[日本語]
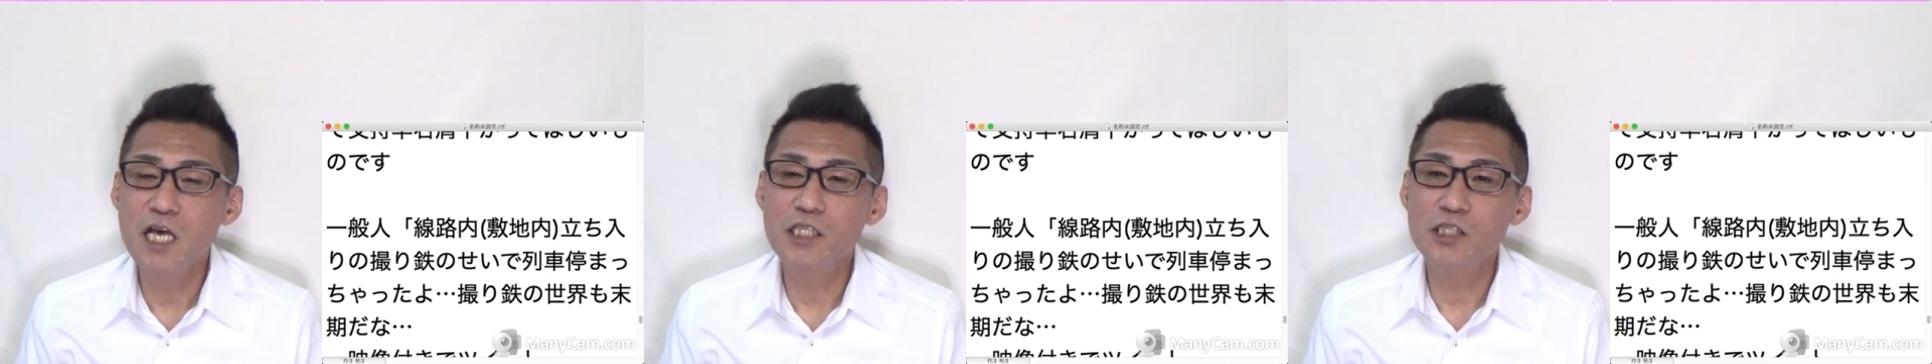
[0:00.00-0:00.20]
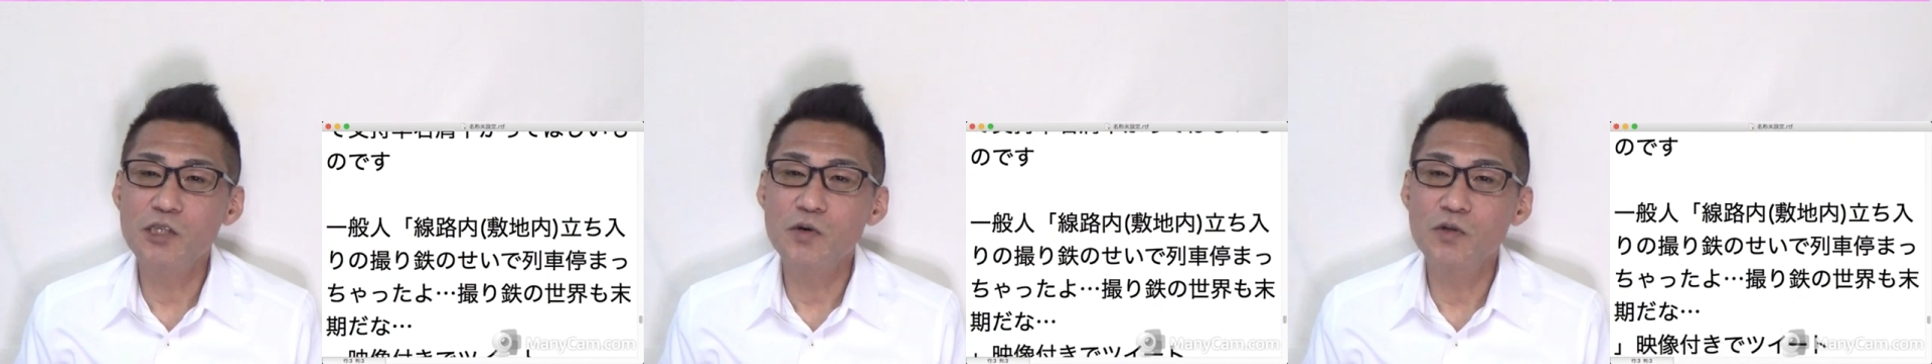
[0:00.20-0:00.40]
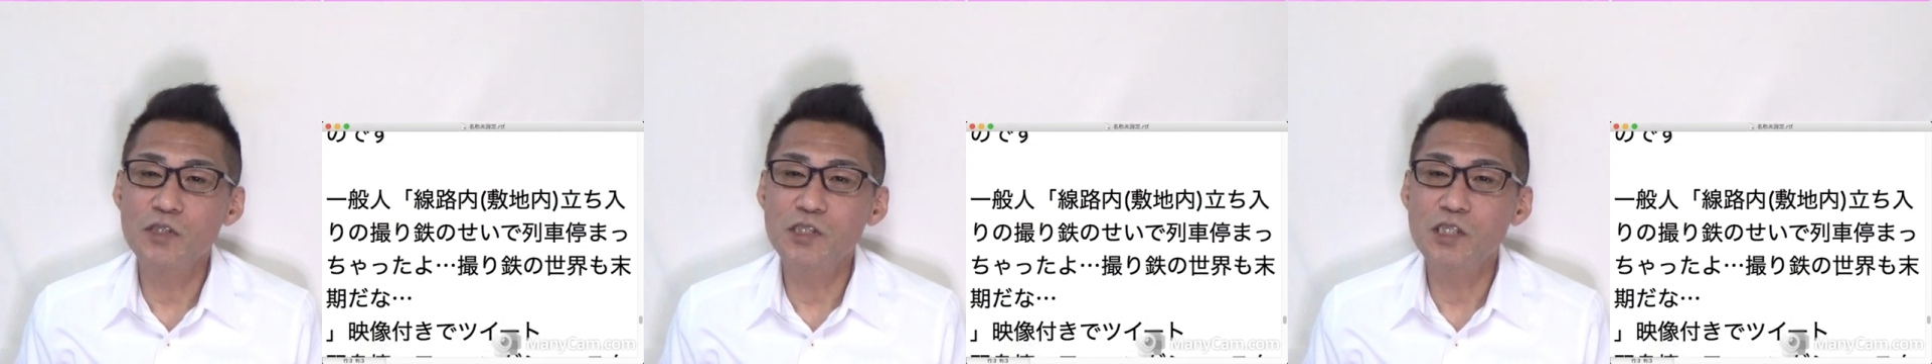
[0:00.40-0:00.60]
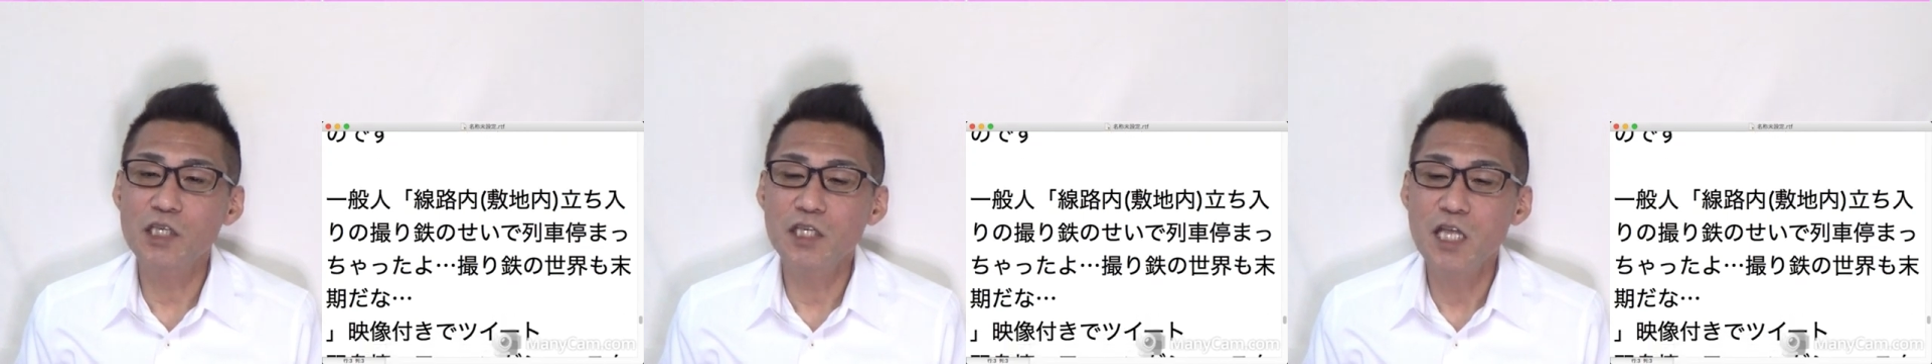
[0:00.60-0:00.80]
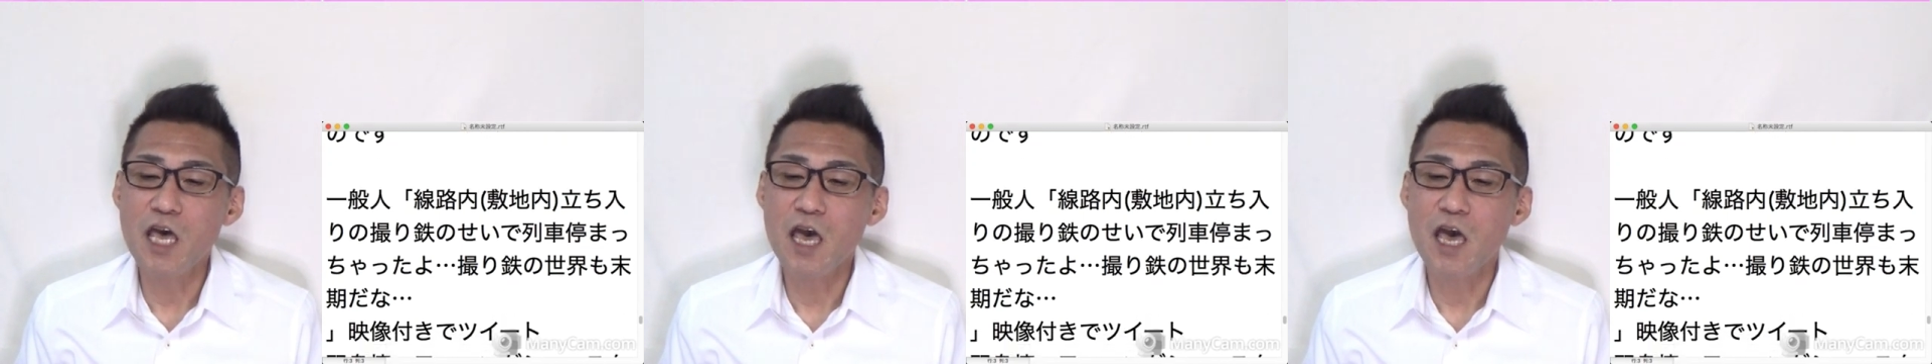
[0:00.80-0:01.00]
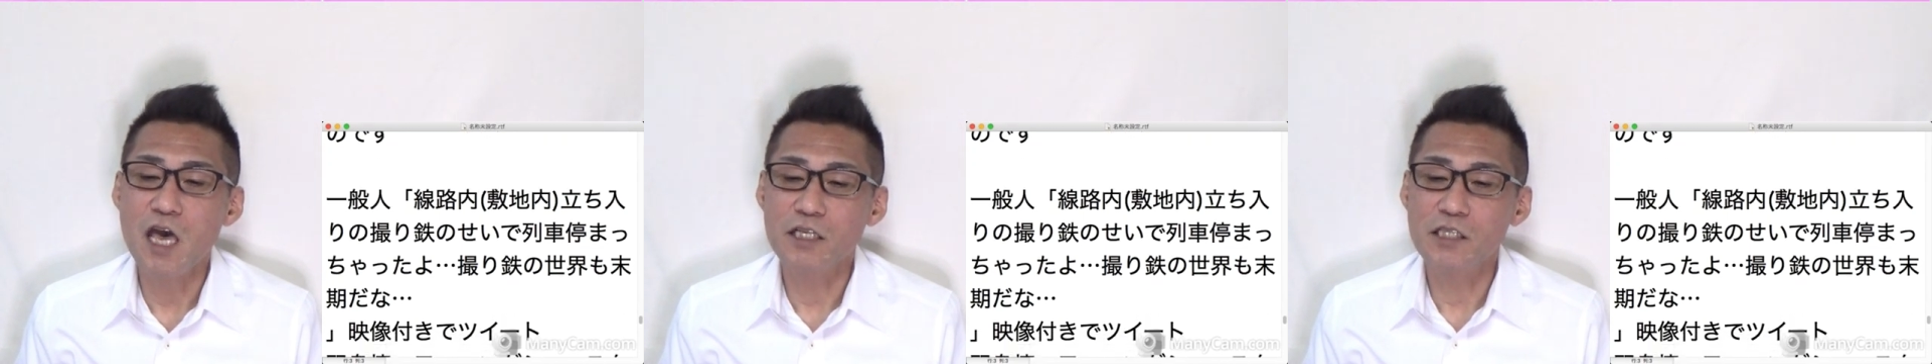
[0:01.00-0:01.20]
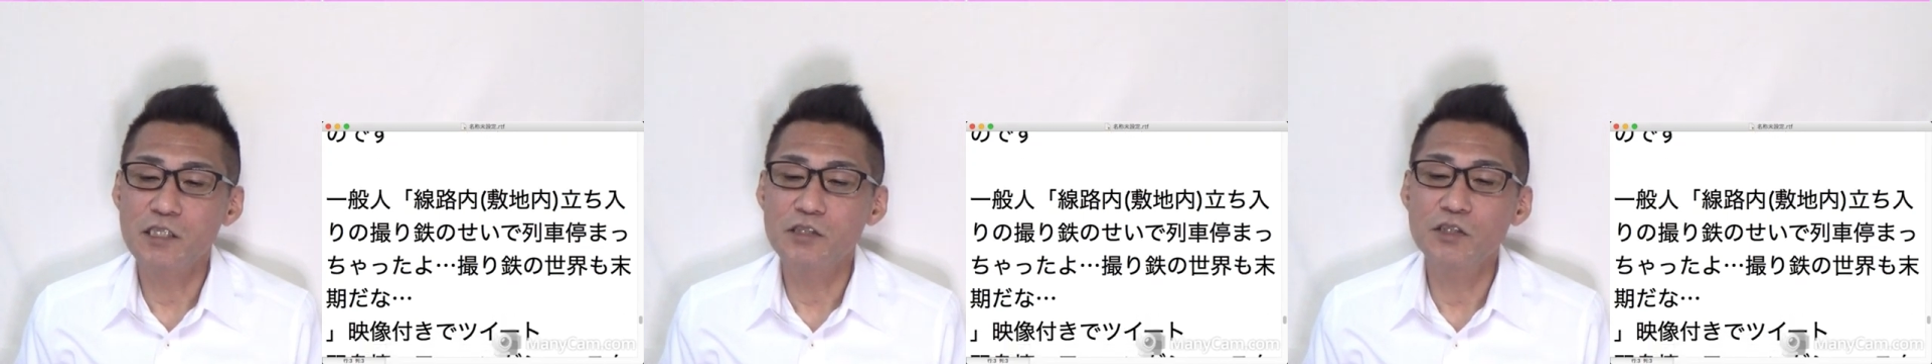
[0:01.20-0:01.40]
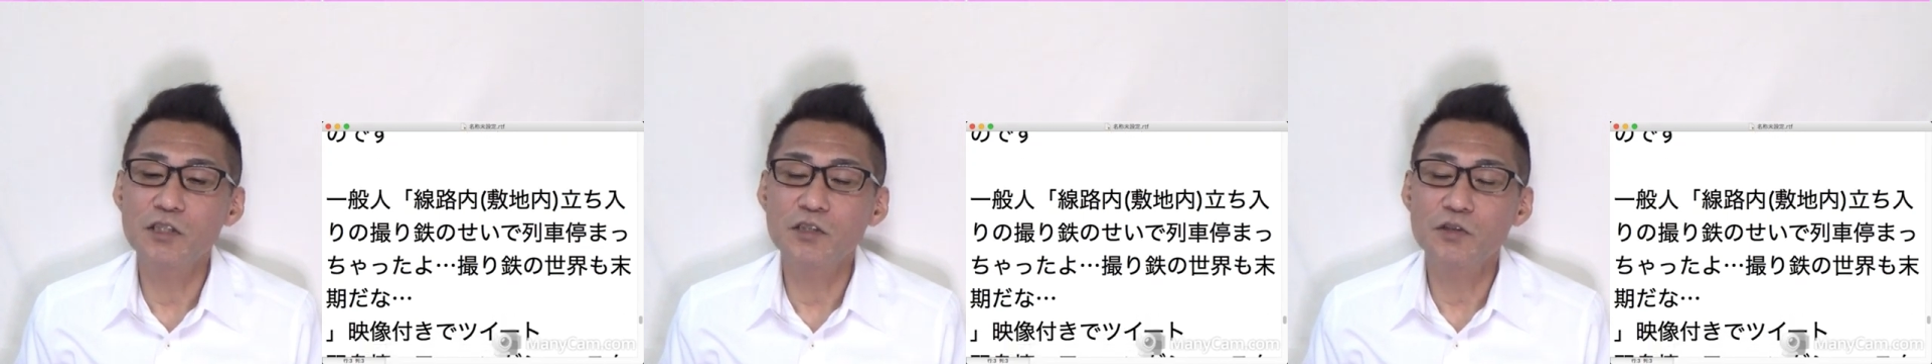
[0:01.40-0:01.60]
映像付きで
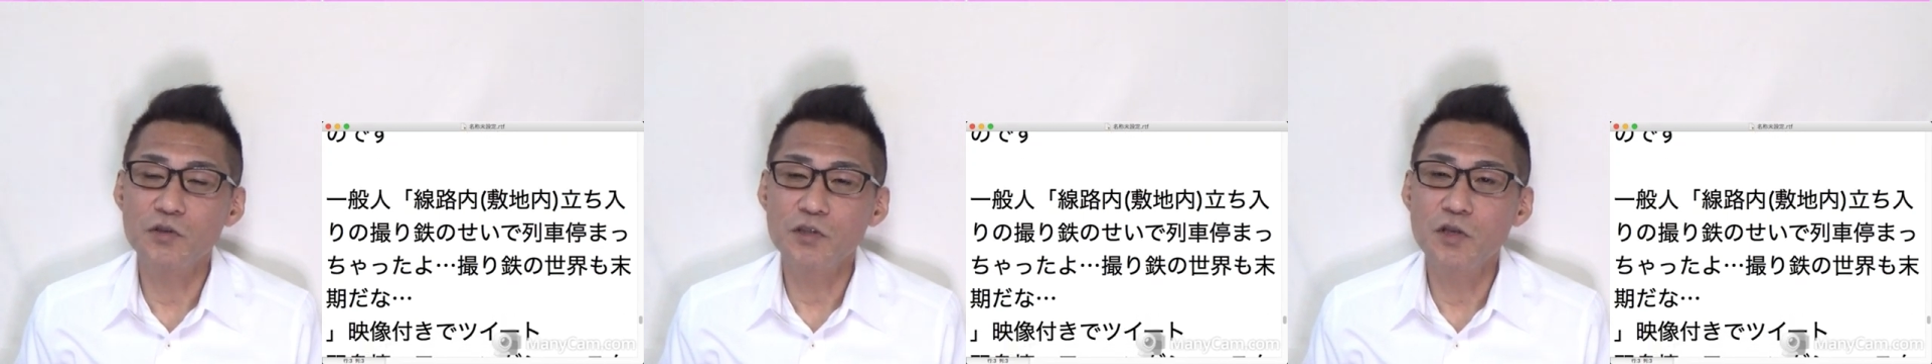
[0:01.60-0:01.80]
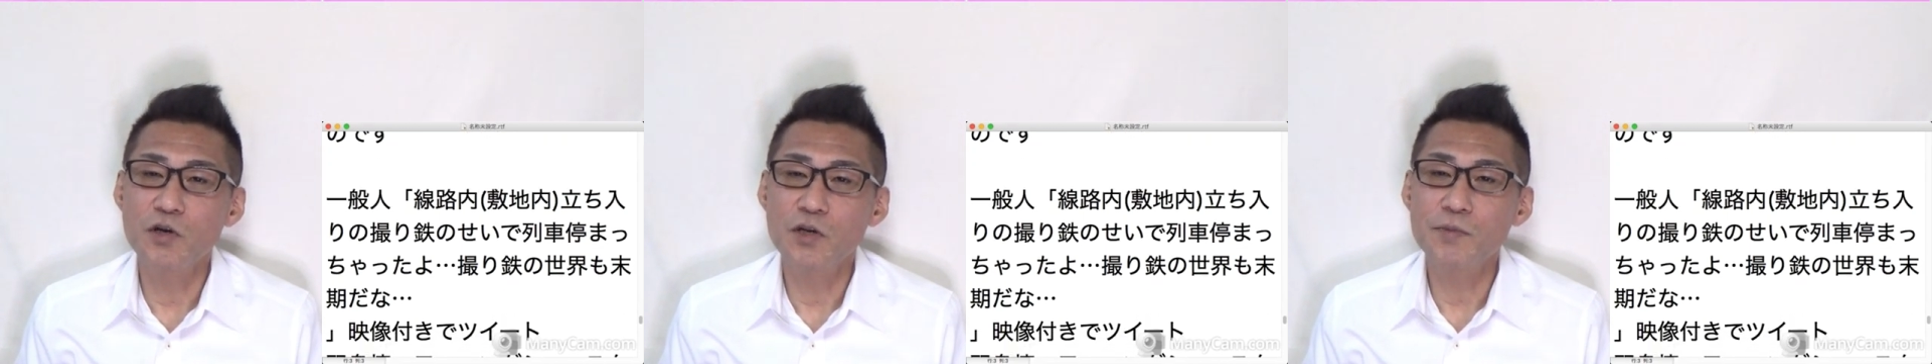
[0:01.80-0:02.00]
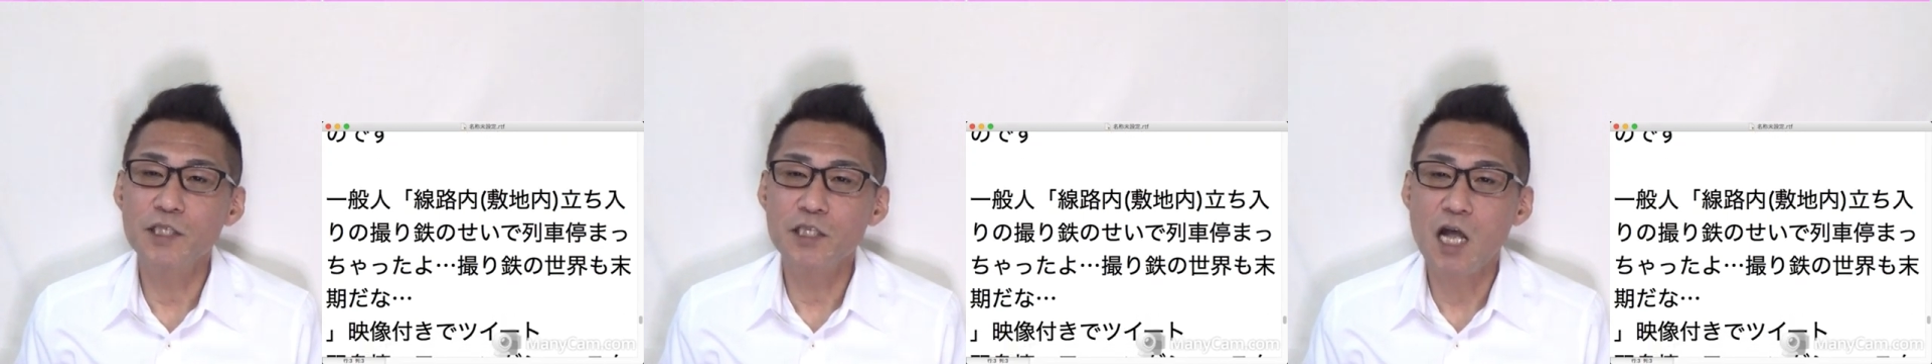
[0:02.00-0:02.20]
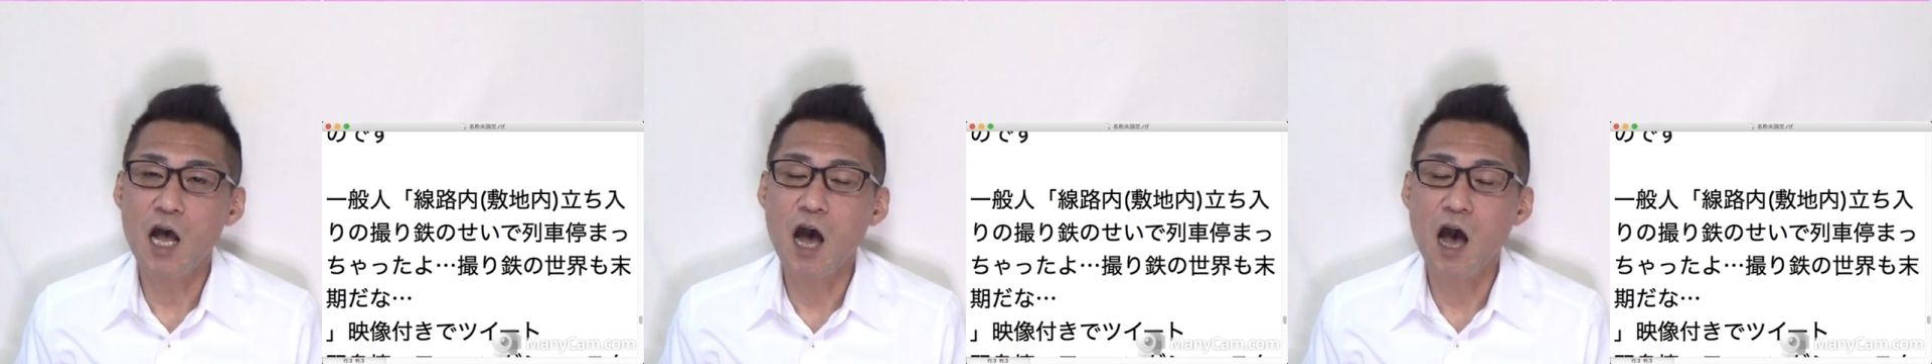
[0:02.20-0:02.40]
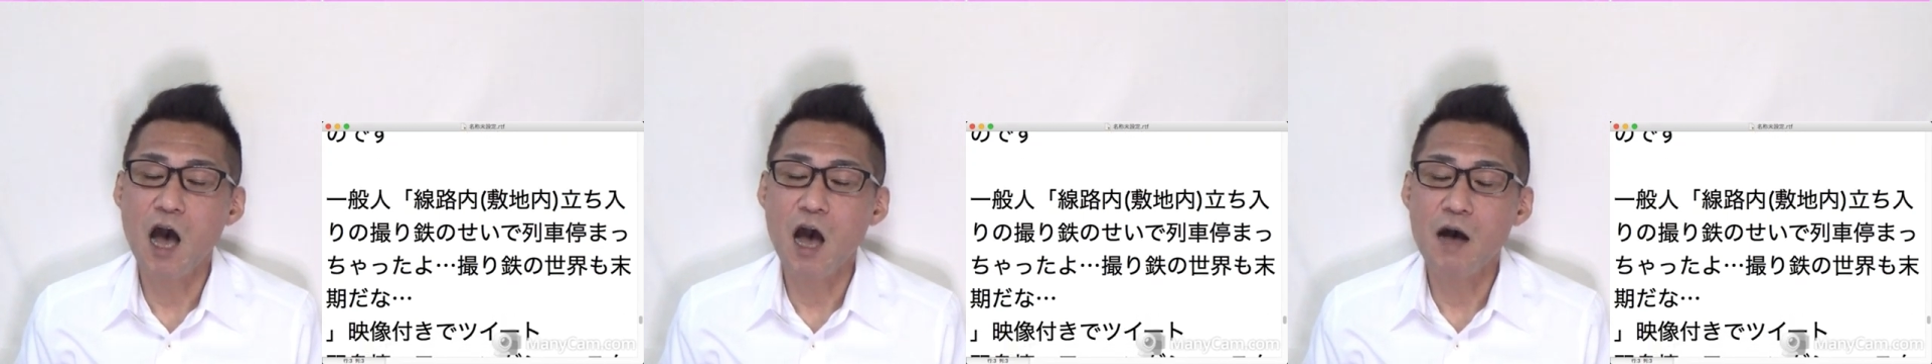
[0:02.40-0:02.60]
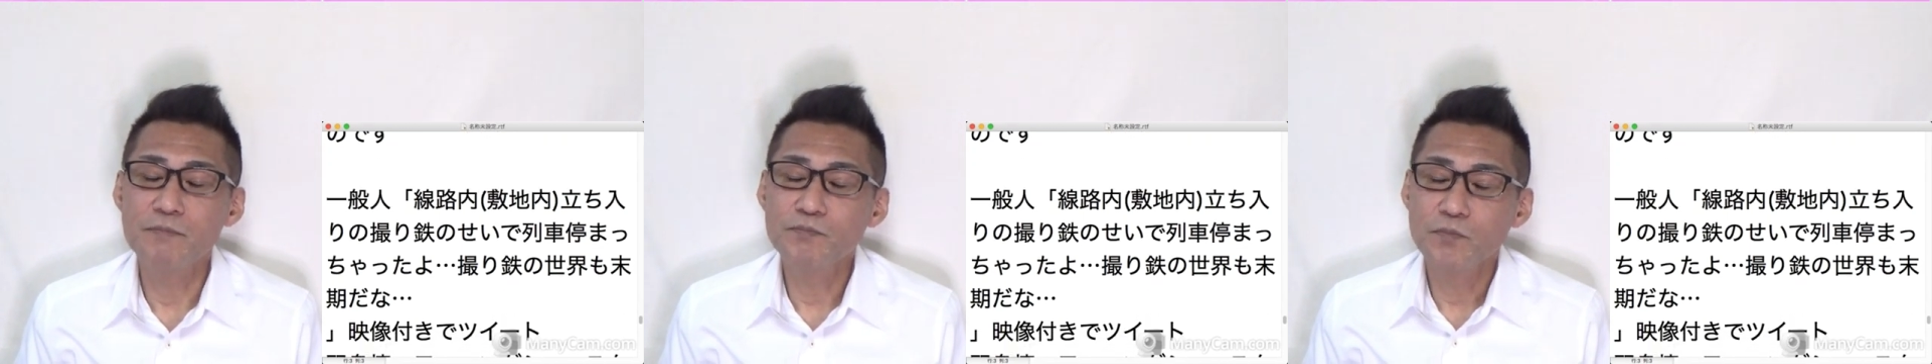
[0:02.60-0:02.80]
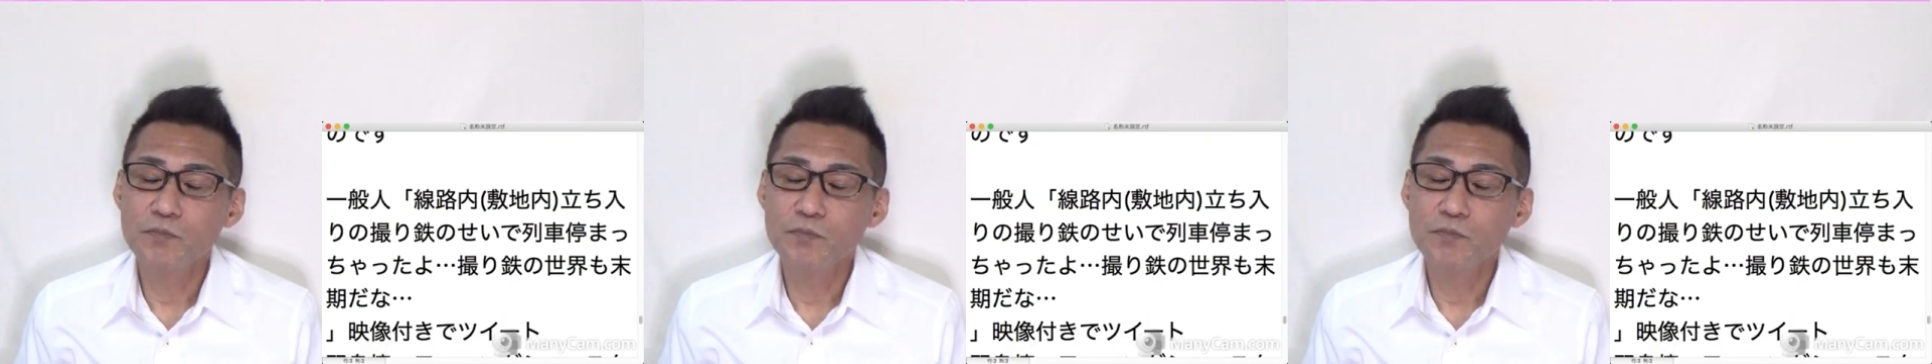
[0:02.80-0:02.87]
ツイートしておりました。